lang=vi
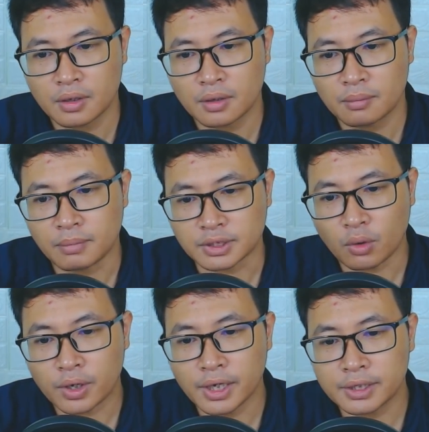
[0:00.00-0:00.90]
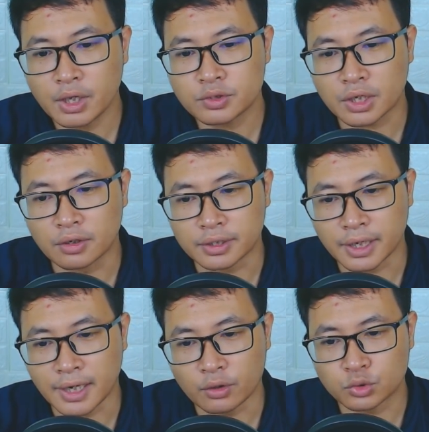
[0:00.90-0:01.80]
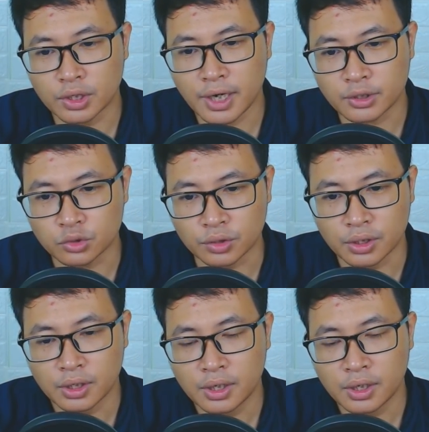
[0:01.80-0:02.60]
Mà sau khi tiêu diệt người thành đạo Duyên Khang rồi